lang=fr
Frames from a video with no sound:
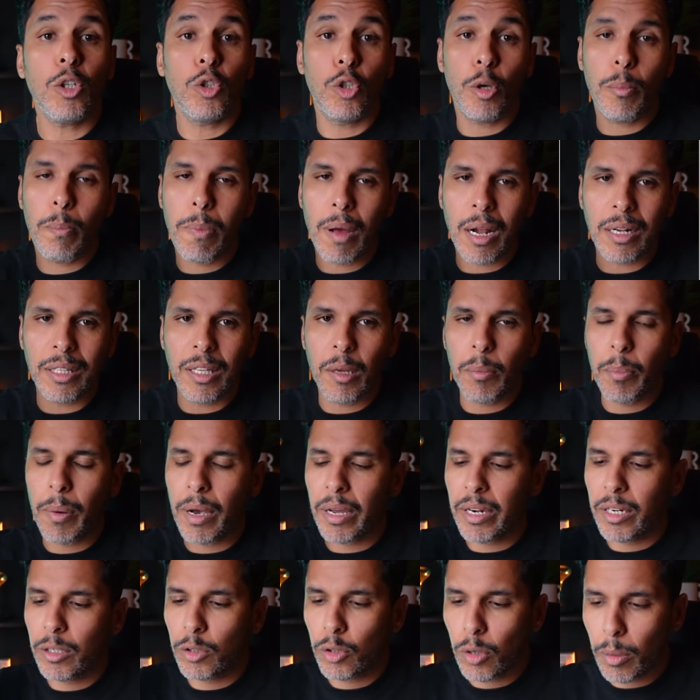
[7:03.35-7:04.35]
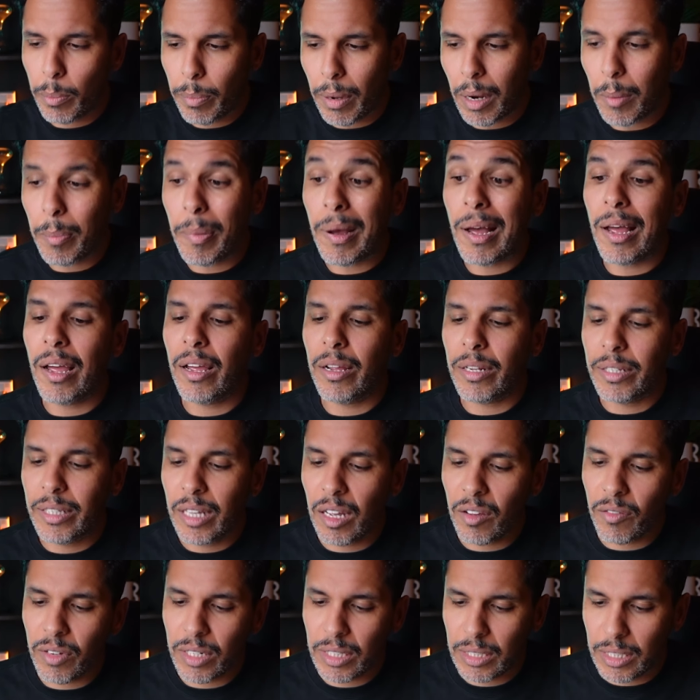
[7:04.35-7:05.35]
je parle d'épargne, je ne parle pas euh,
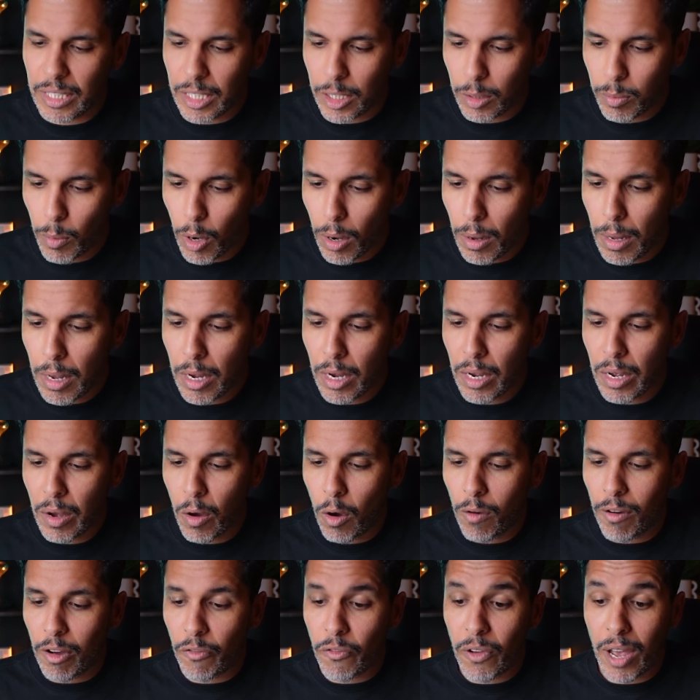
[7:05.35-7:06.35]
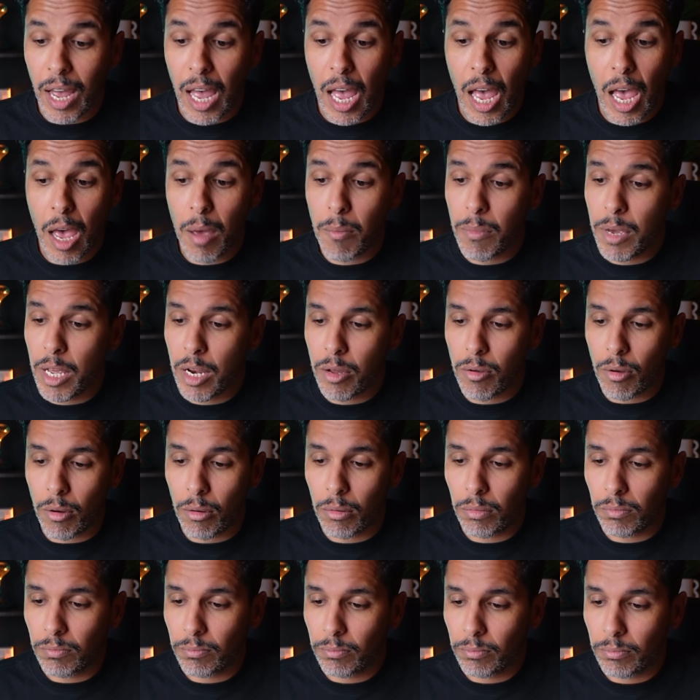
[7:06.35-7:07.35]
d'investissement. On va faire 1
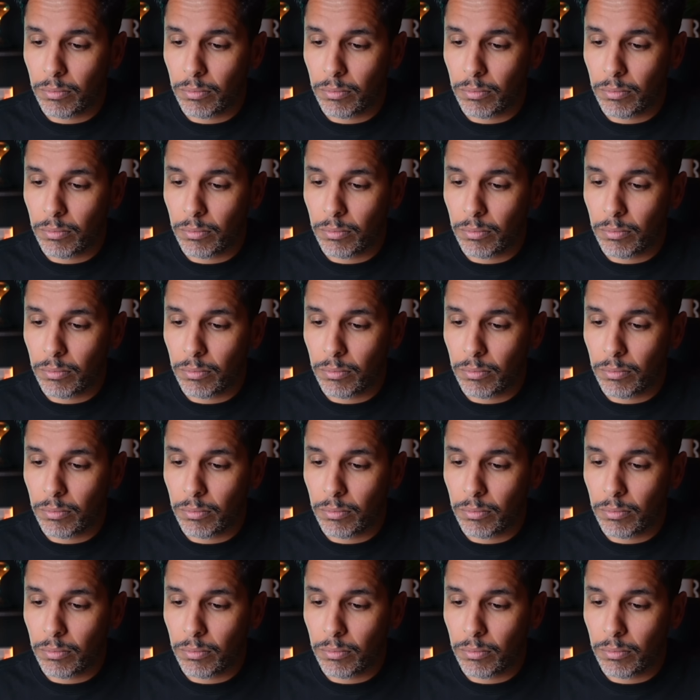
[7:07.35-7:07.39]
million.